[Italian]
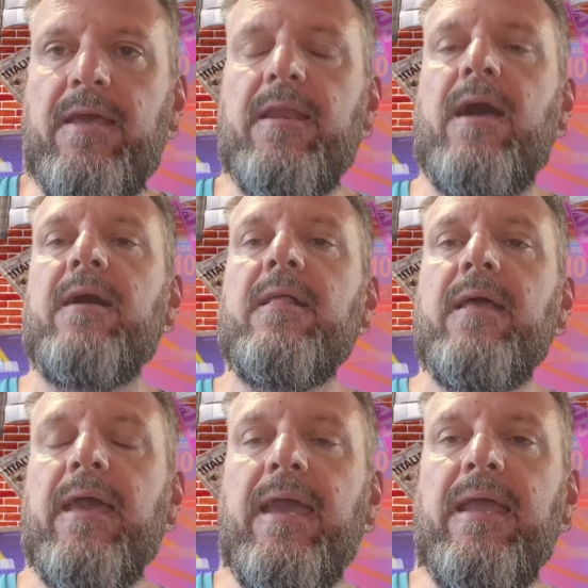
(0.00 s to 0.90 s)
vera
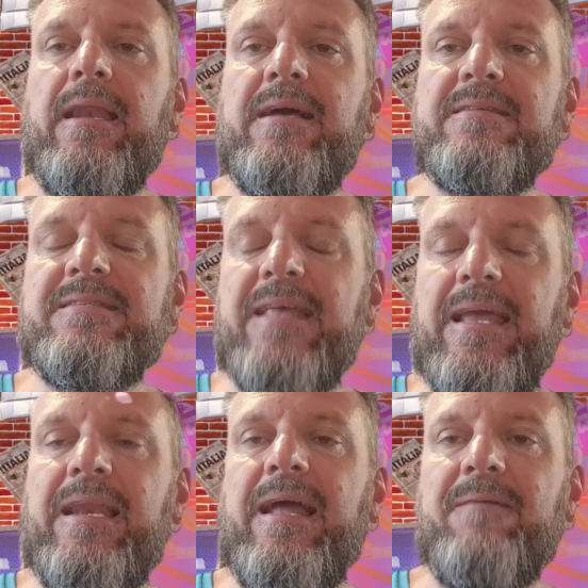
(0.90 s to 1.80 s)
e La
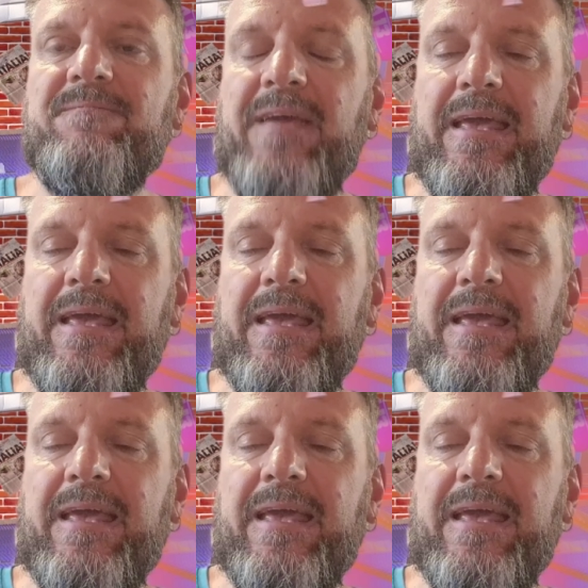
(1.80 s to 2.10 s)
stella